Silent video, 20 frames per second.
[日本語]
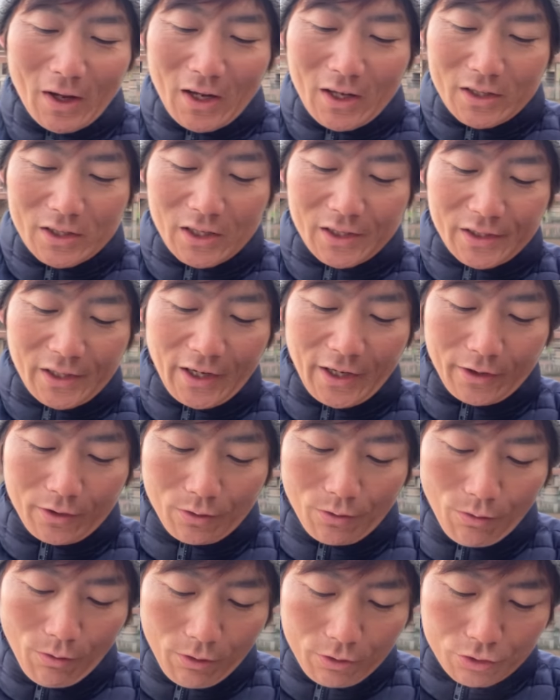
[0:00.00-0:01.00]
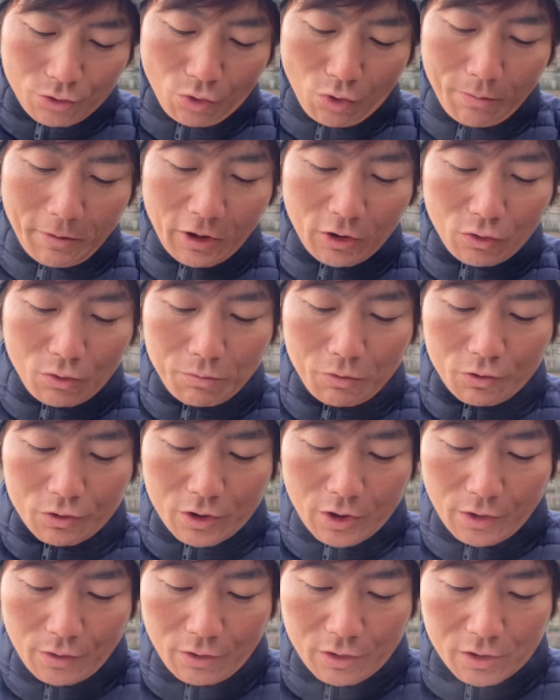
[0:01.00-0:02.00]
じゃあですね、えっと、ちょ、コメント読みをし
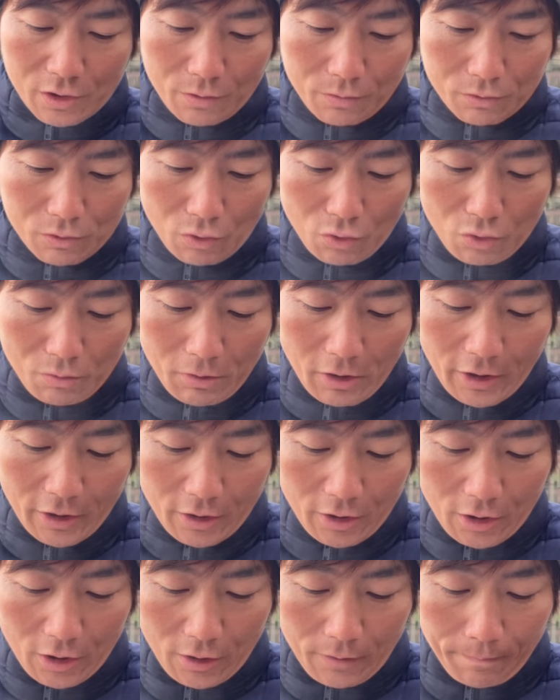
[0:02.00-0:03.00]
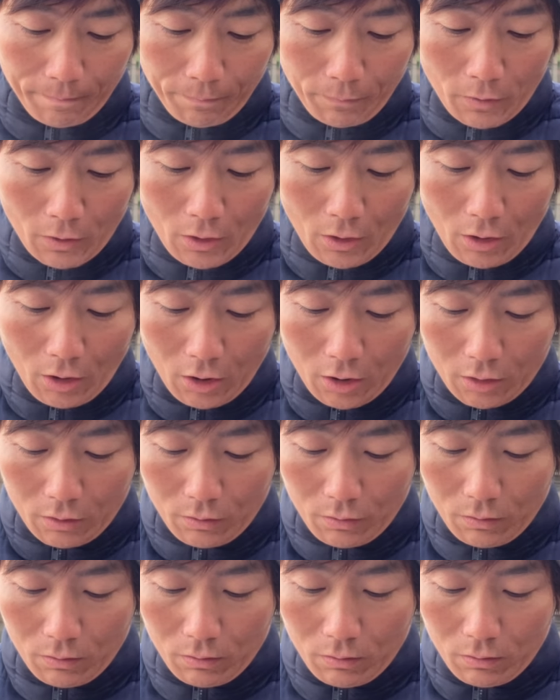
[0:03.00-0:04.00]
ていくんですけど、その前に、あ
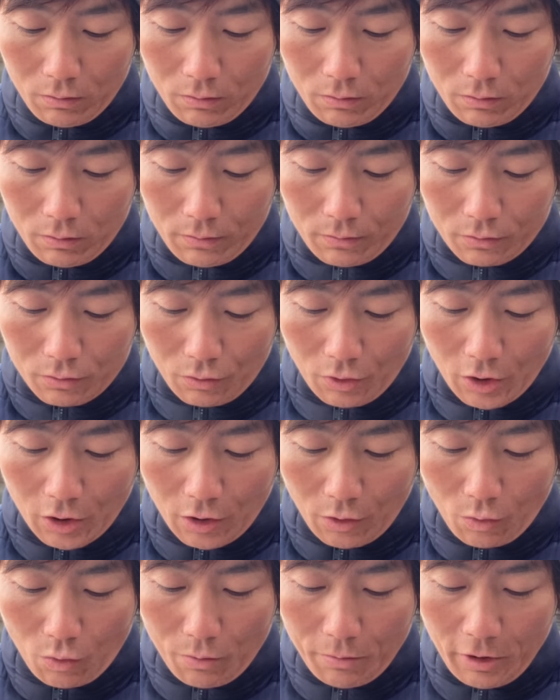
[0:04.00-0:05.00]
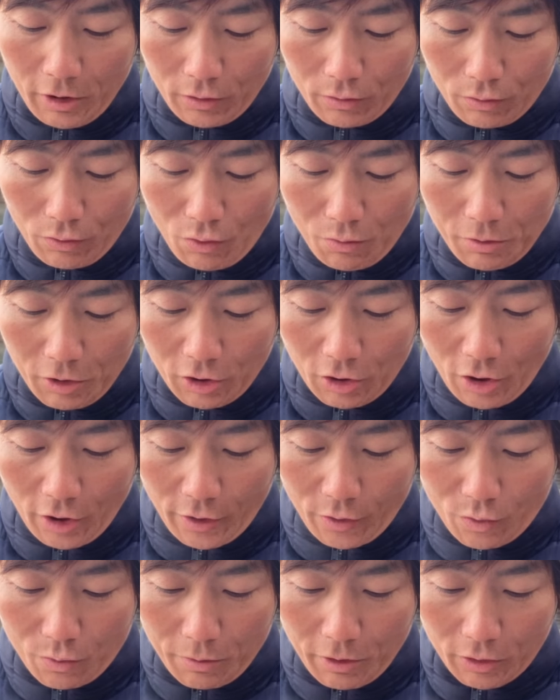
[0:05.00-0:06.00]
のー、そう、なんかコメント、読めてな
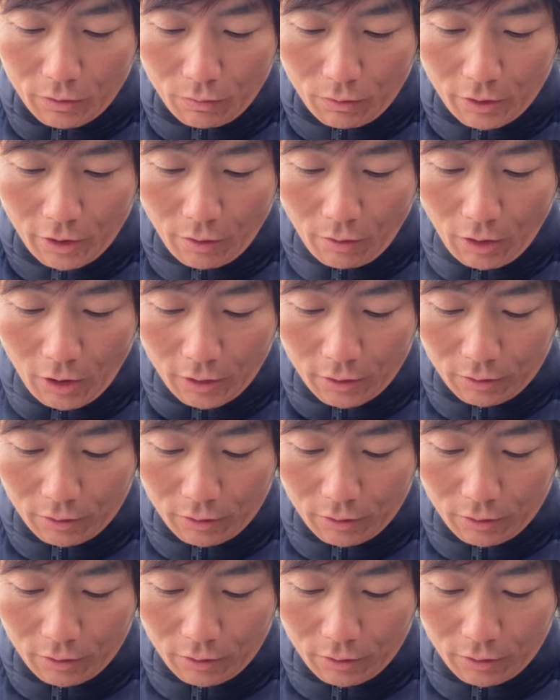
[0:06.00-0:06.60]
いコメントが結構あっ